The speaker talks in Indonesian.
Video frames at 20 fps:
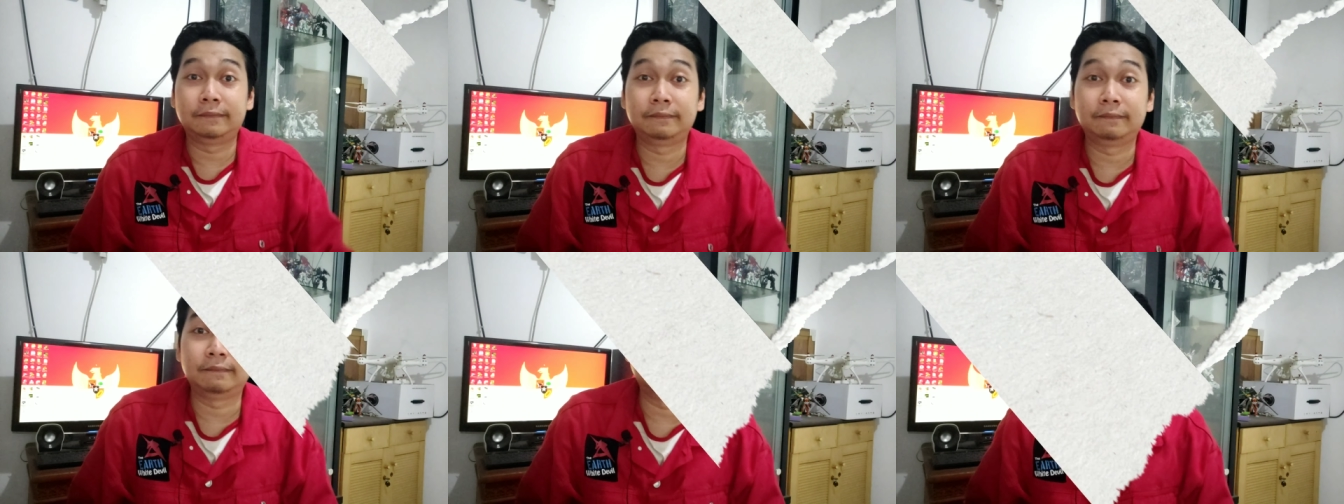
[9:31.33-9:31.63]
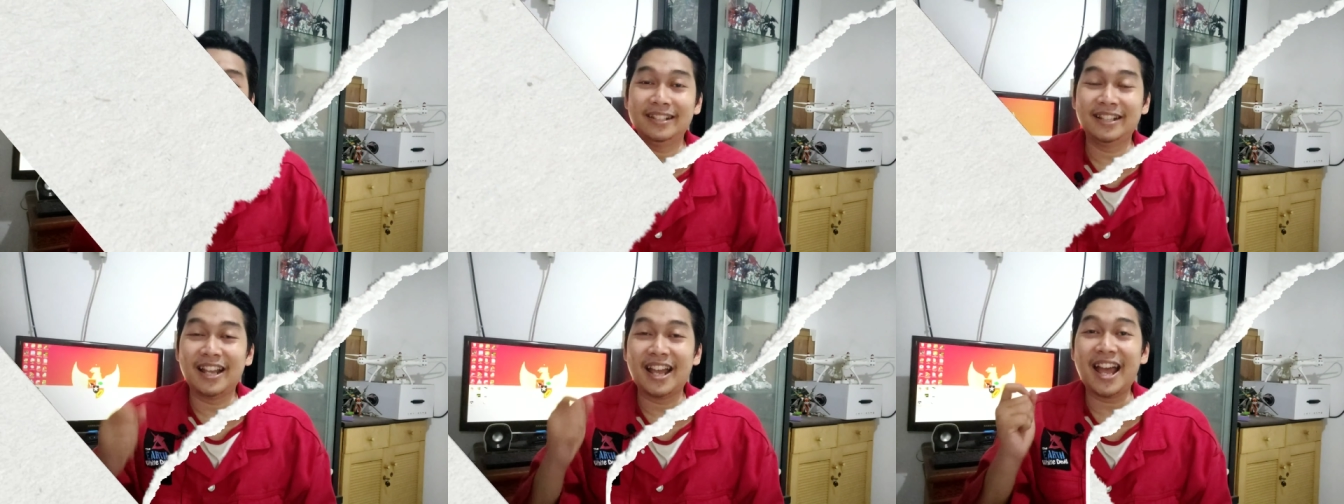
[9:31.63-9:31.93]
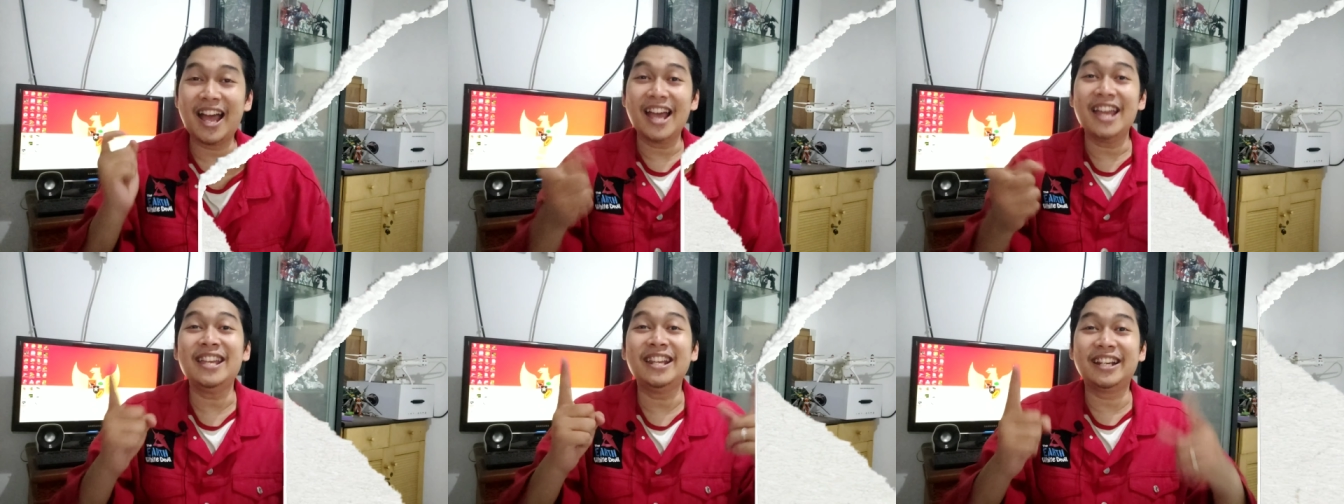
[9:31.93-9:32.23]
Dan
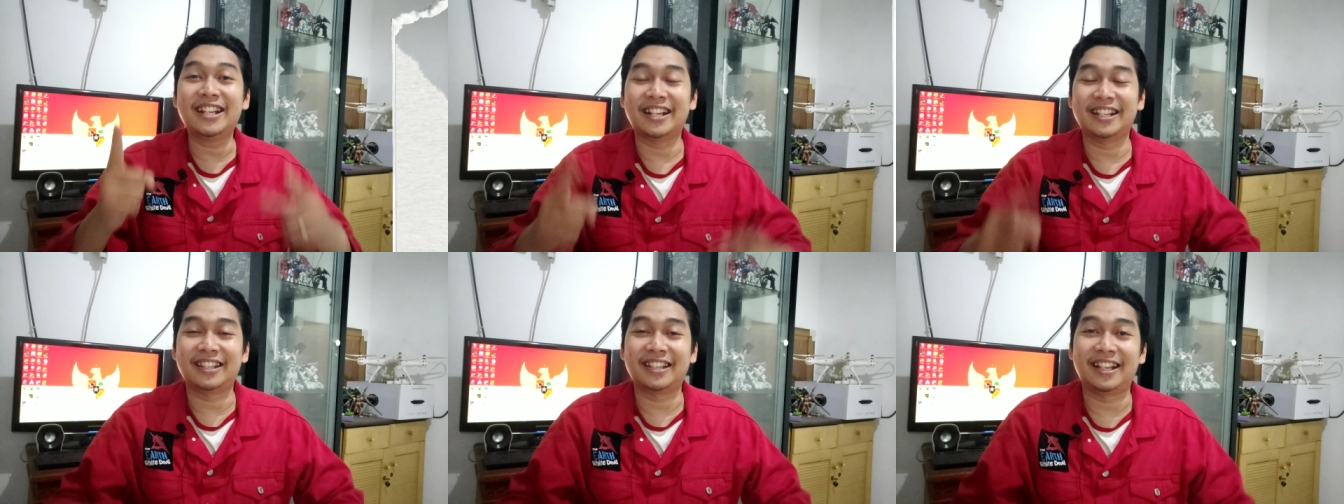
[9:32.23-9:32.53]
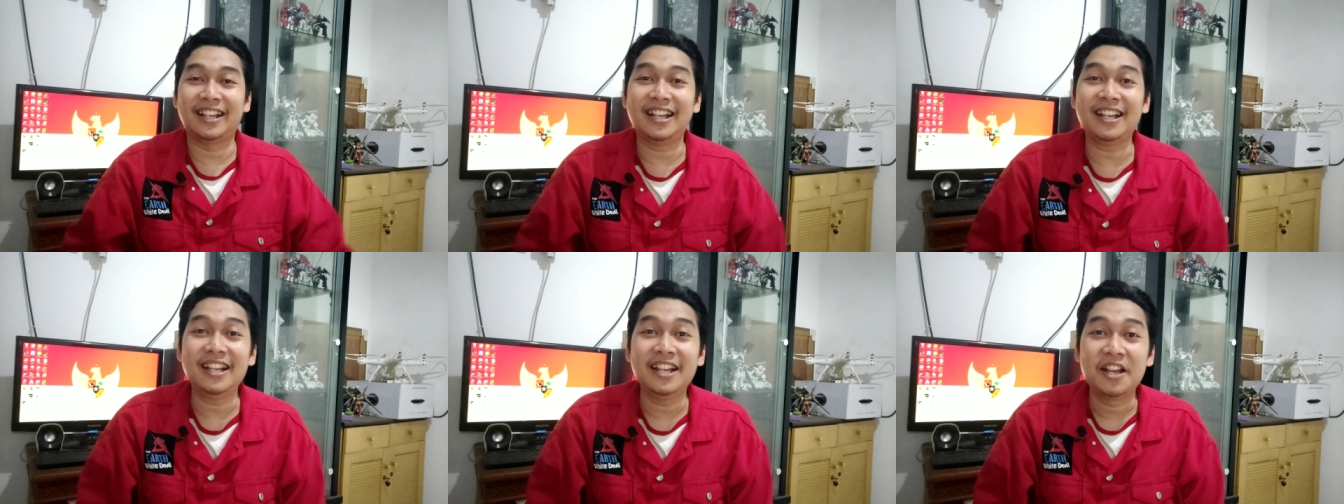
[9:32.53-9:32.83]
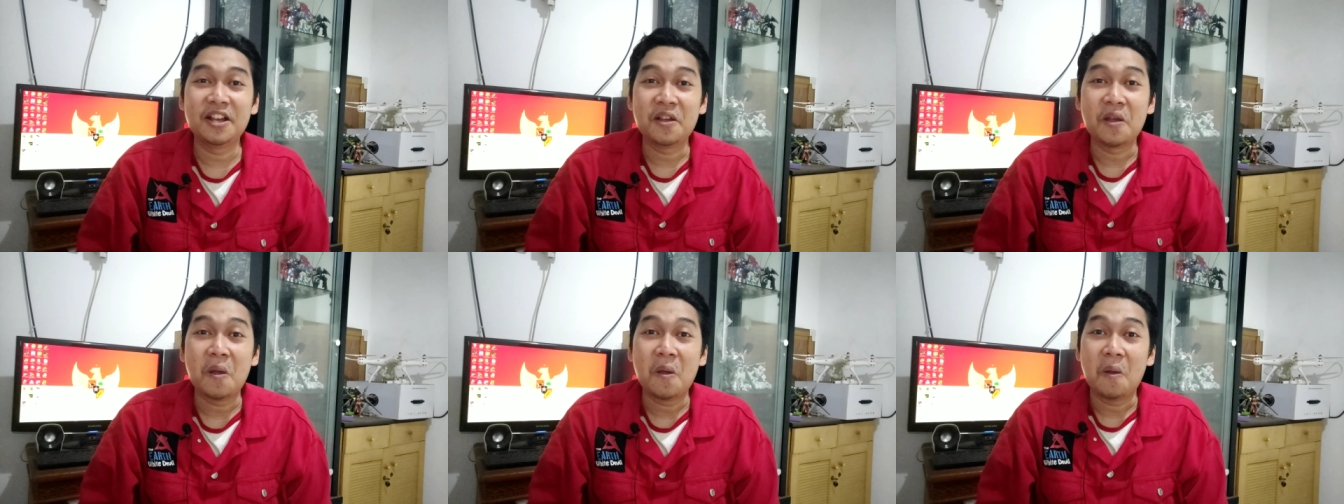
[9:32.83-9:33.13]
akhir kata,
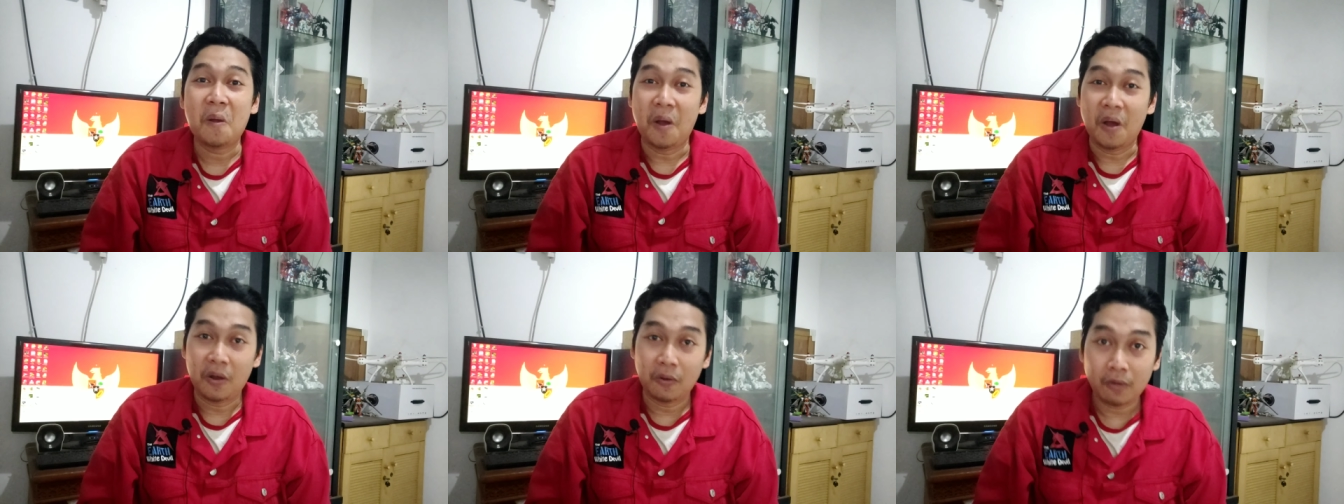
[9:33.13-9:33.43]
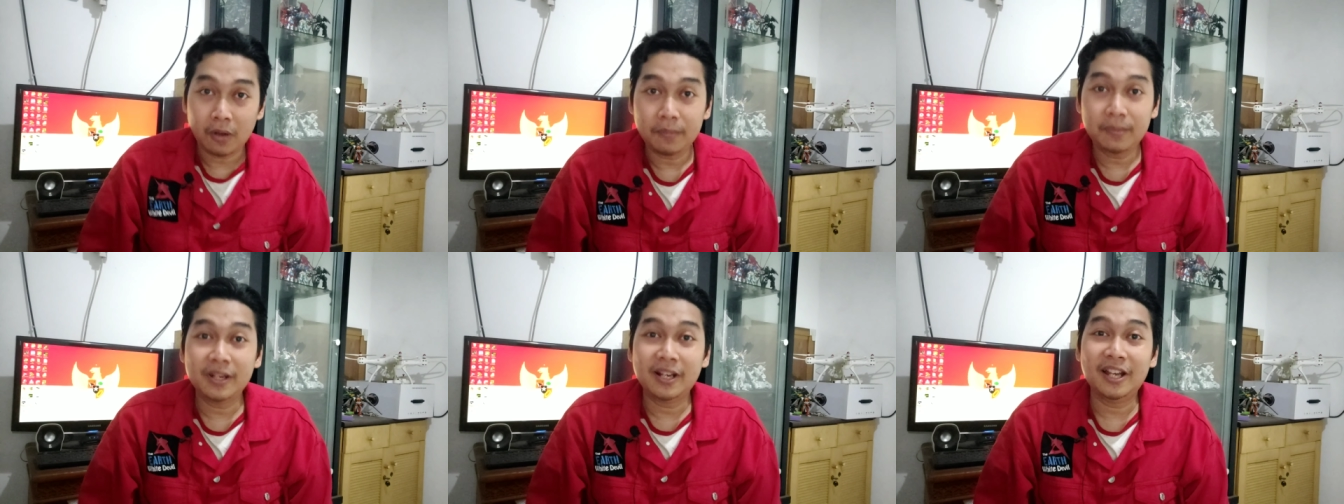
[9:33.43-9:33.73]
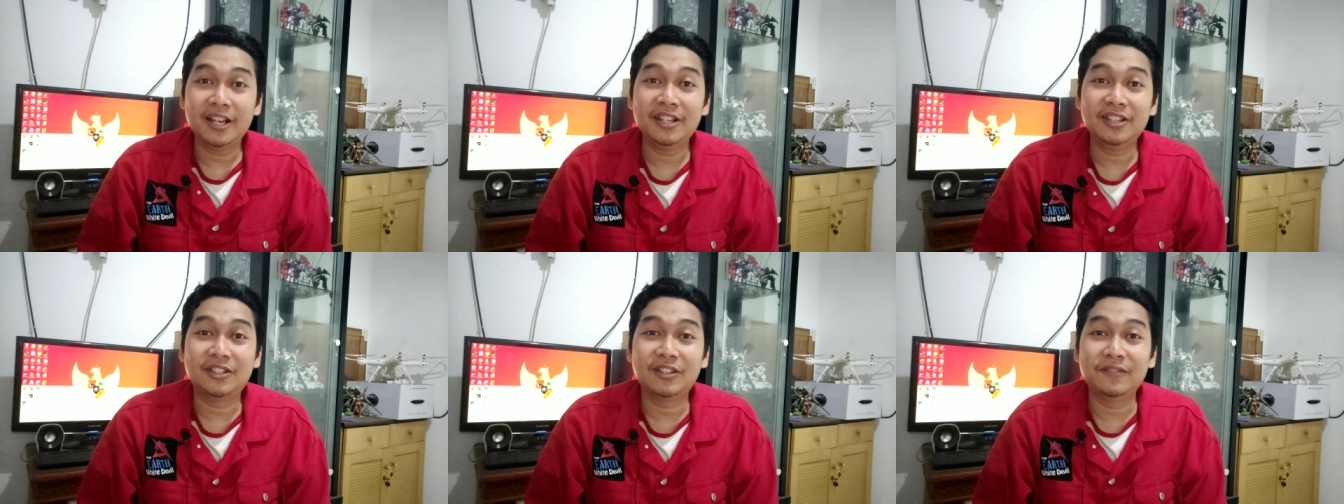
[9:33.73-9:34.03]

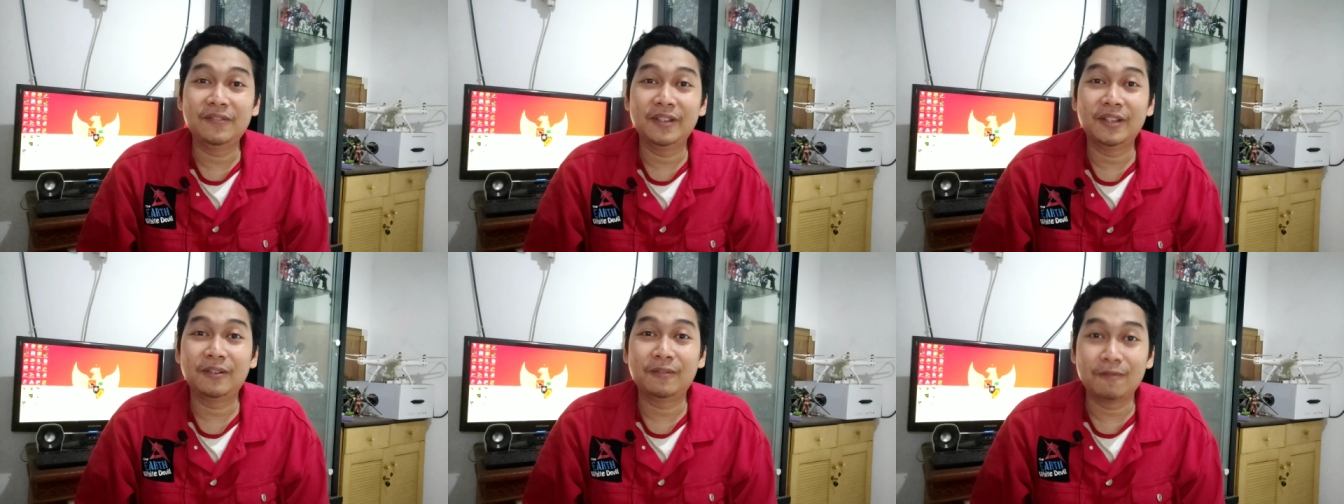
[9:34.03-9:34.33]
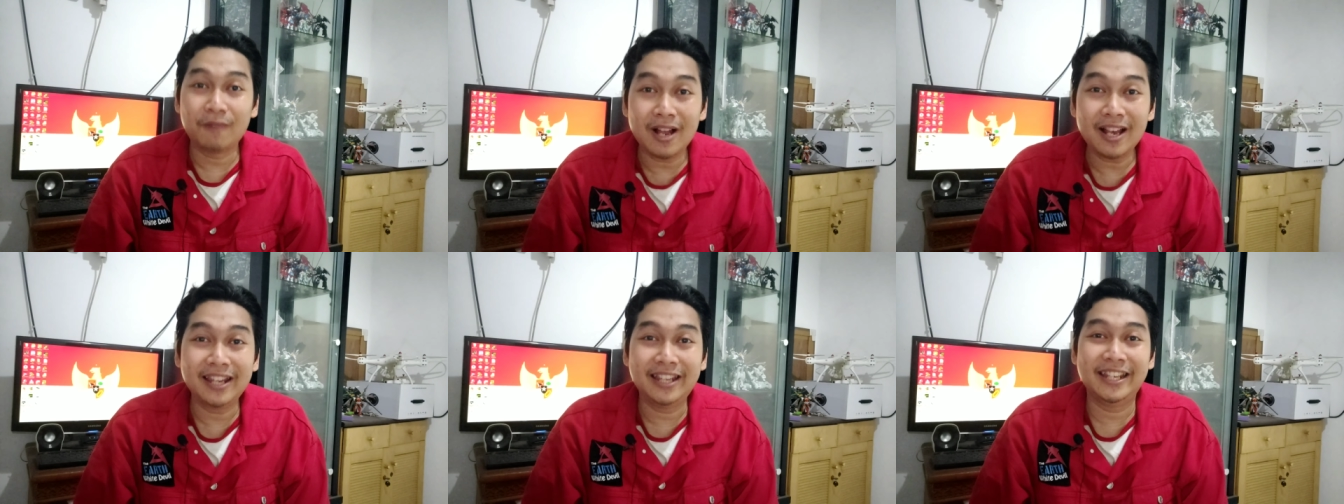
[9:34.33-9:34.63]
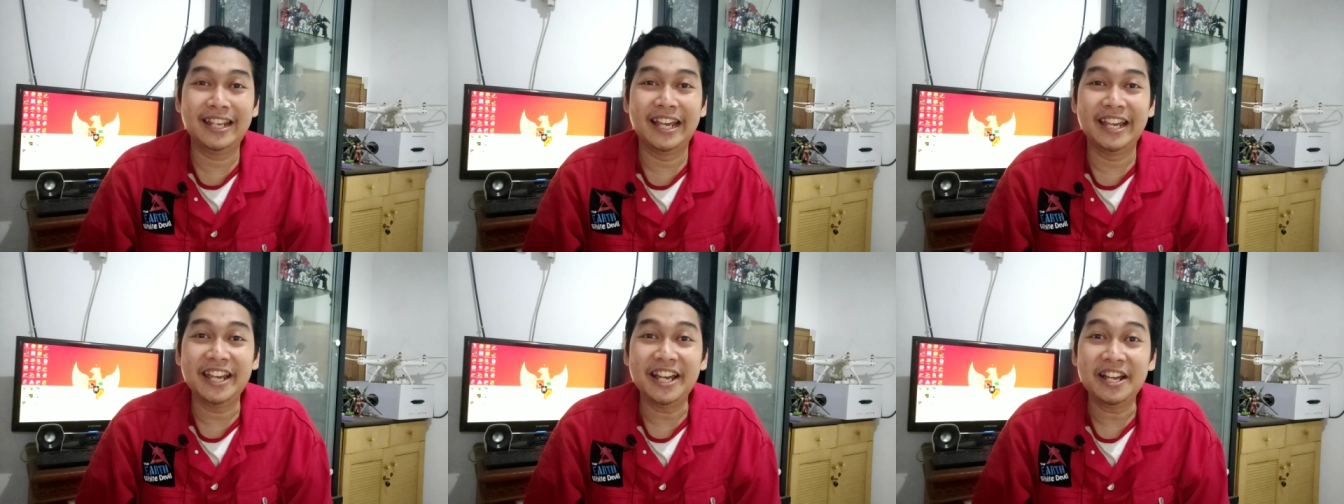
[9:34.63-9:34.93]
wabillahi taufik wal
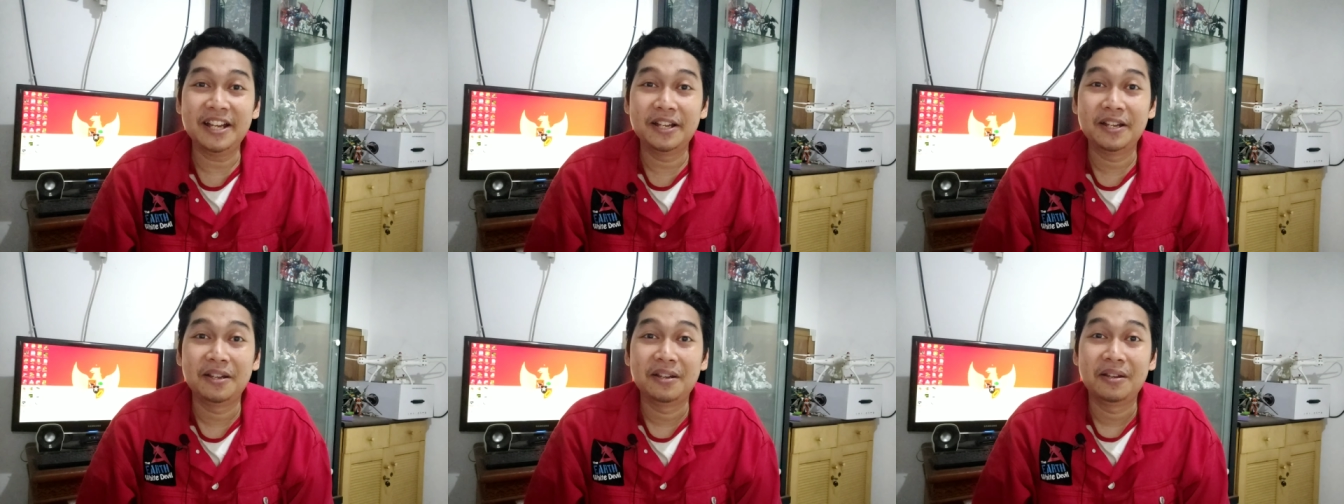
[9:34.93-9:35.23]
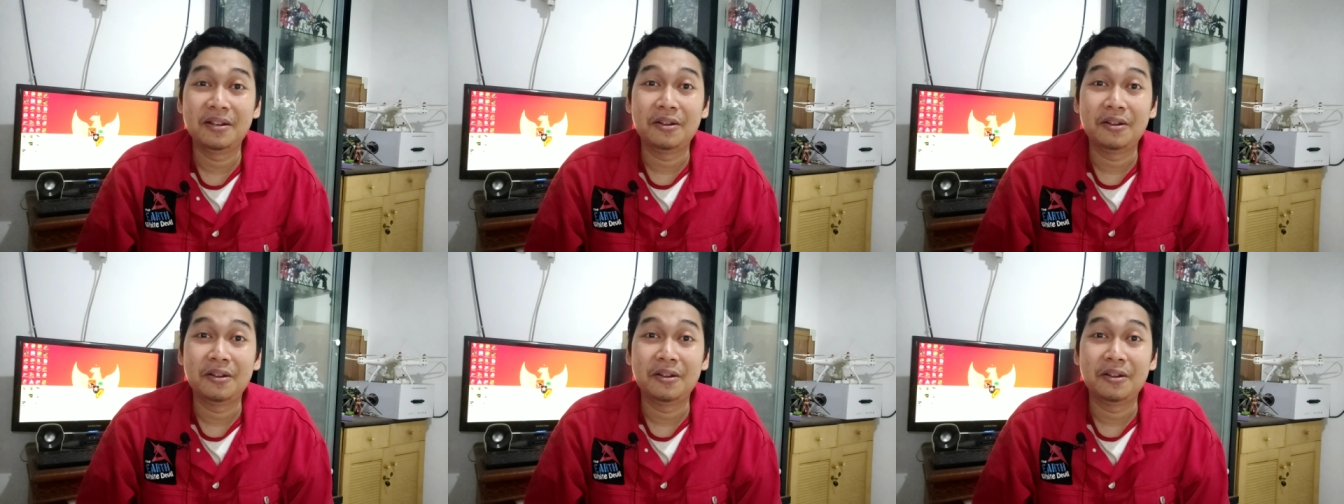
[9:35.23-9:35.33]
hidayah.